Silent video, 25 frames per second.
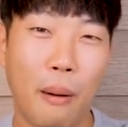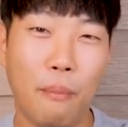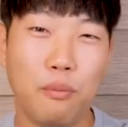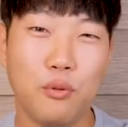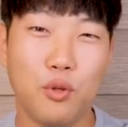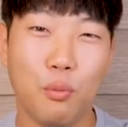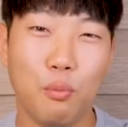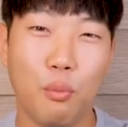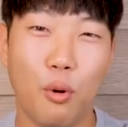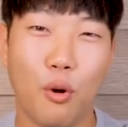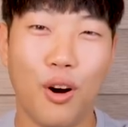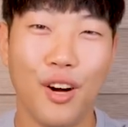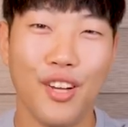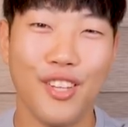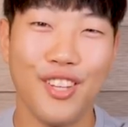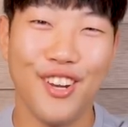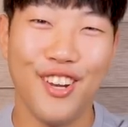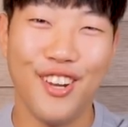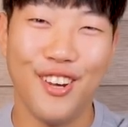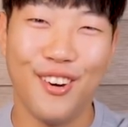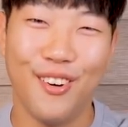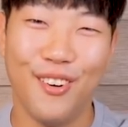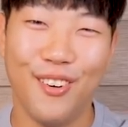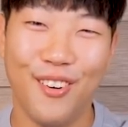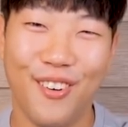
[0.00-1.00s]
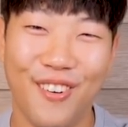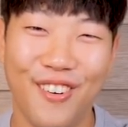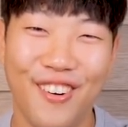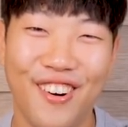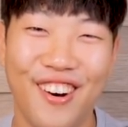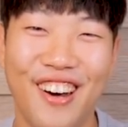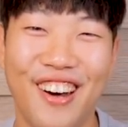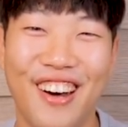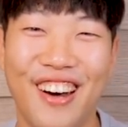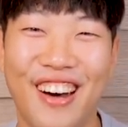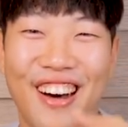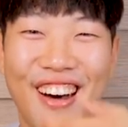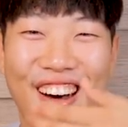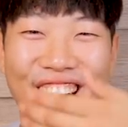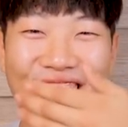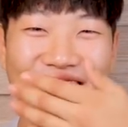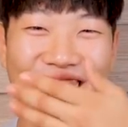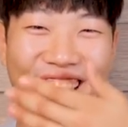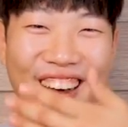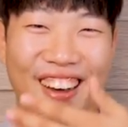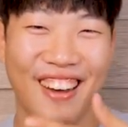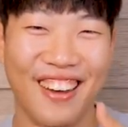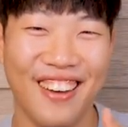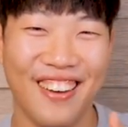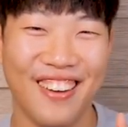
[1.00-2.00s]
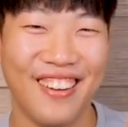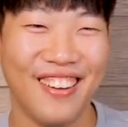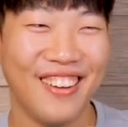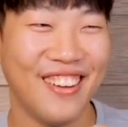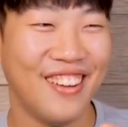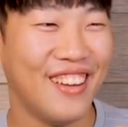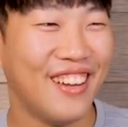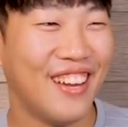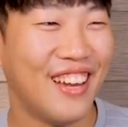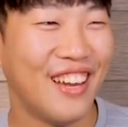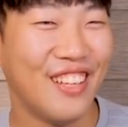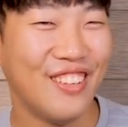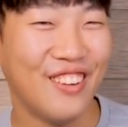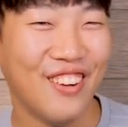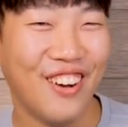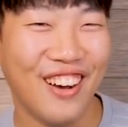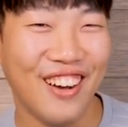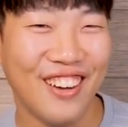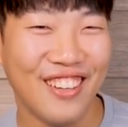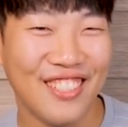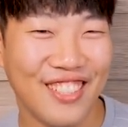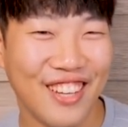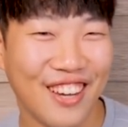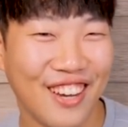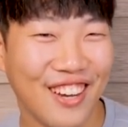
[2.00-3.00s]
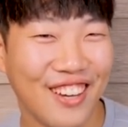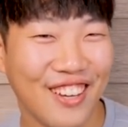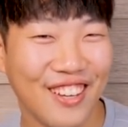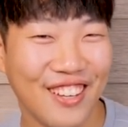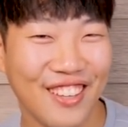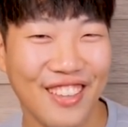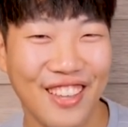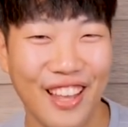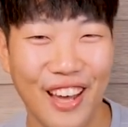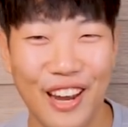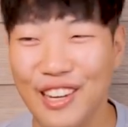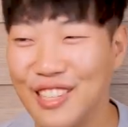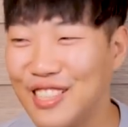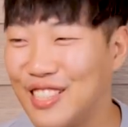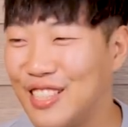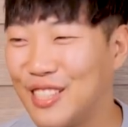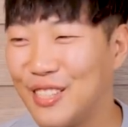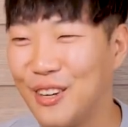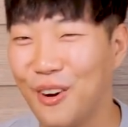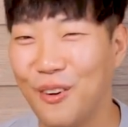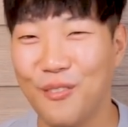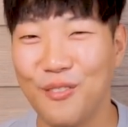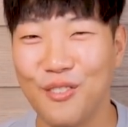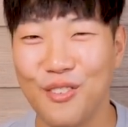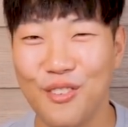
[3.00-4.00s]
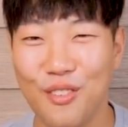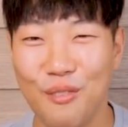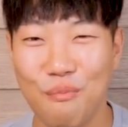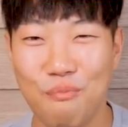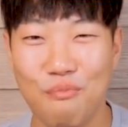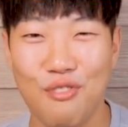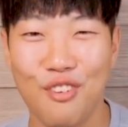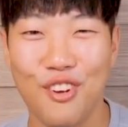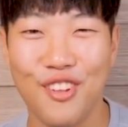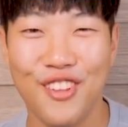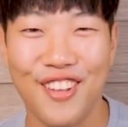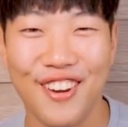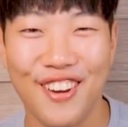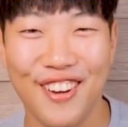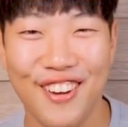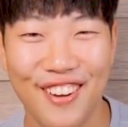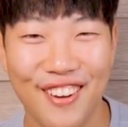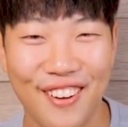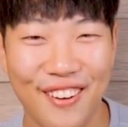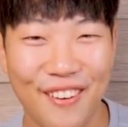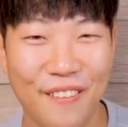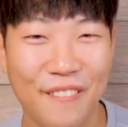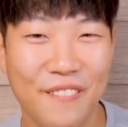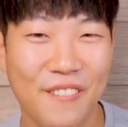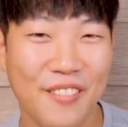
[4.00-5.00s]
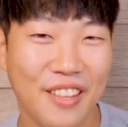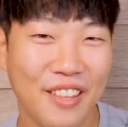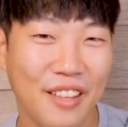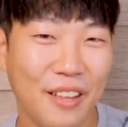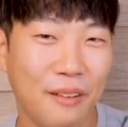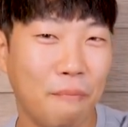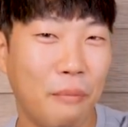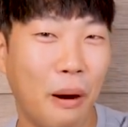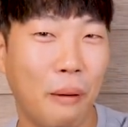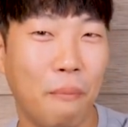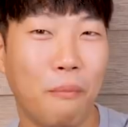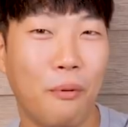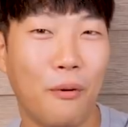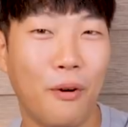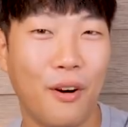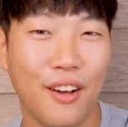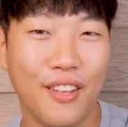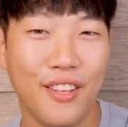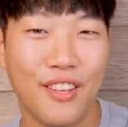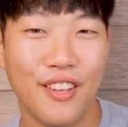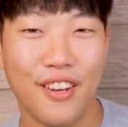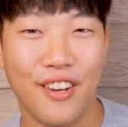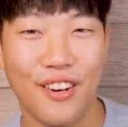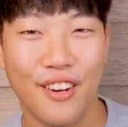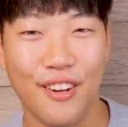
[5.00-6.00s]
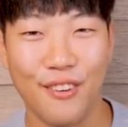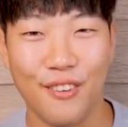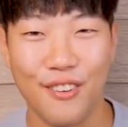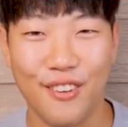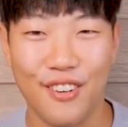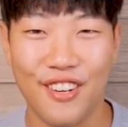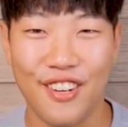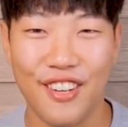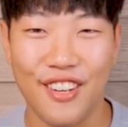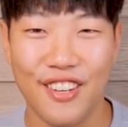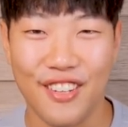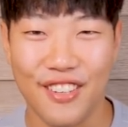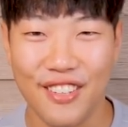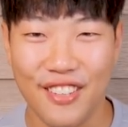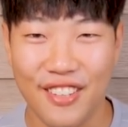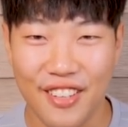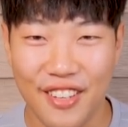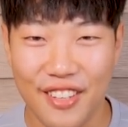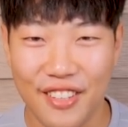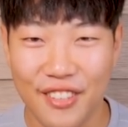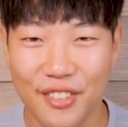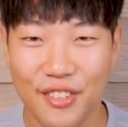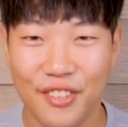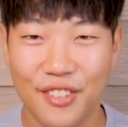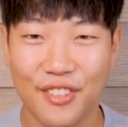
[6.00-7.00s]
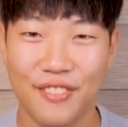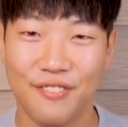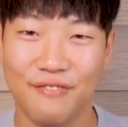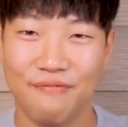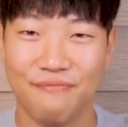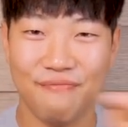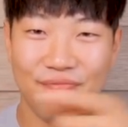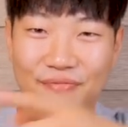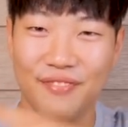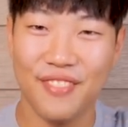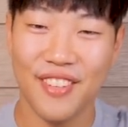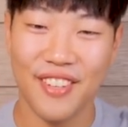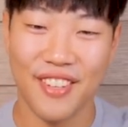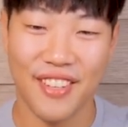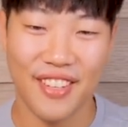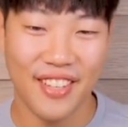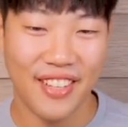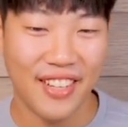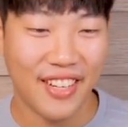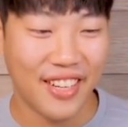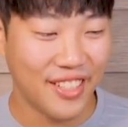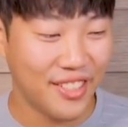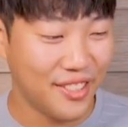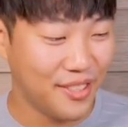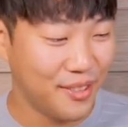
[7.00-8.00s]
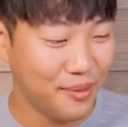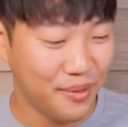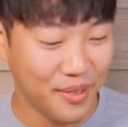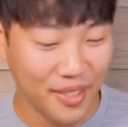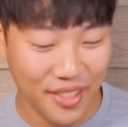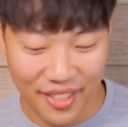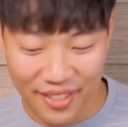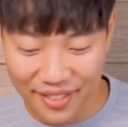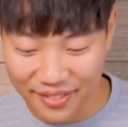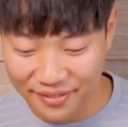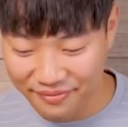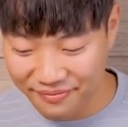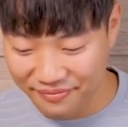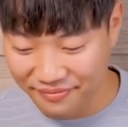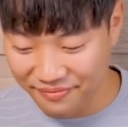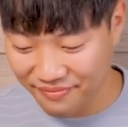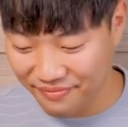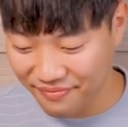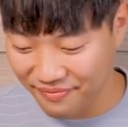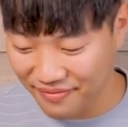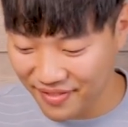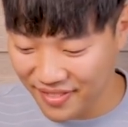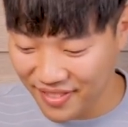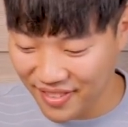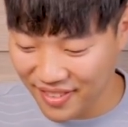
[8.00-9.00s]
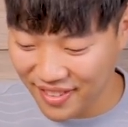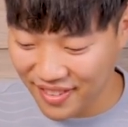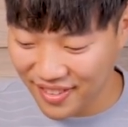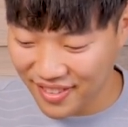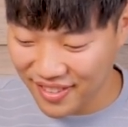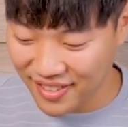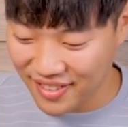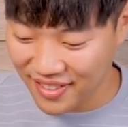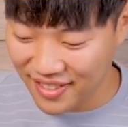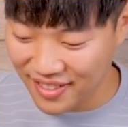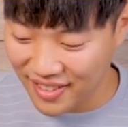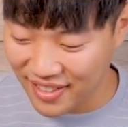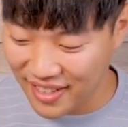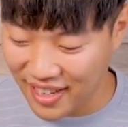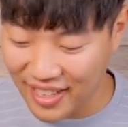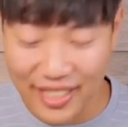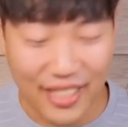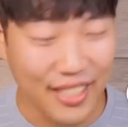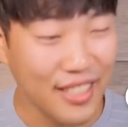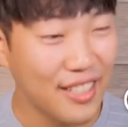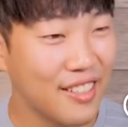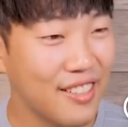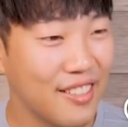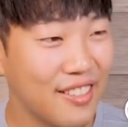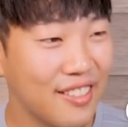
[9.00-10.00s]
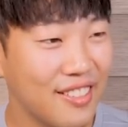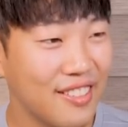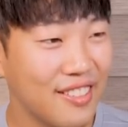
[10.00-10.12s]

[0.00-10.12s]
밥 좀 볶아달라고 그래서 아 제가 다른 직원분 불러다가 밥 볶아드리라고 이렇게 해서 갔습니다. 아직